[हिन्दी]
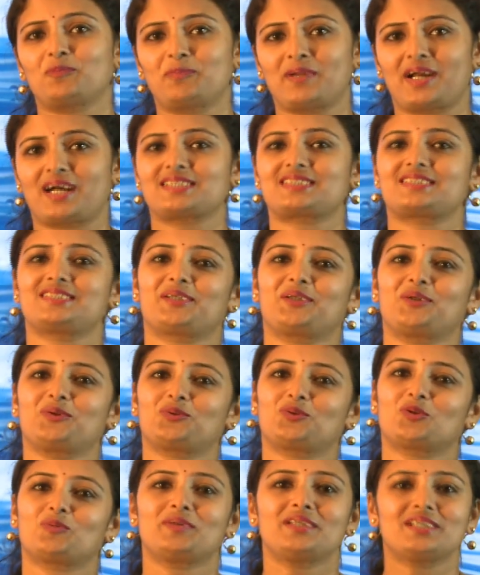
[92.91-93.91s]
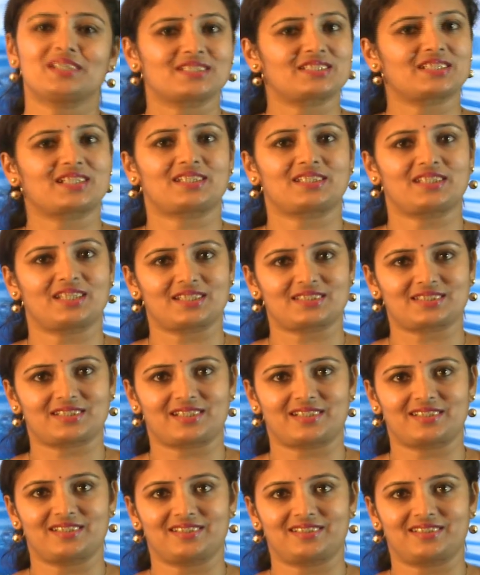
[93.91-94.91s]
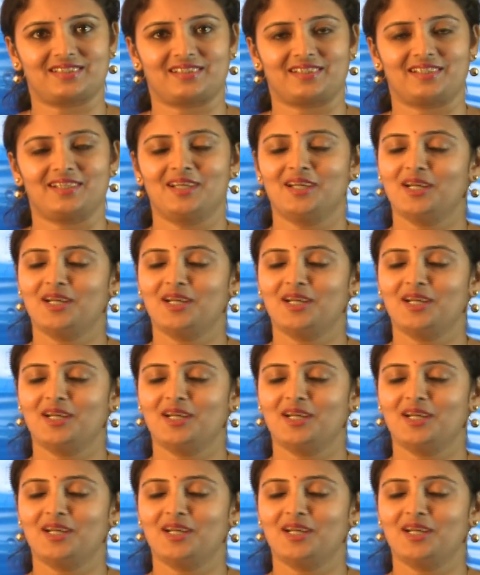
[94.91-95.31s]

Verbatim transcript: प्यास लगी हो तो भी नजरअंदाज कर देते हैं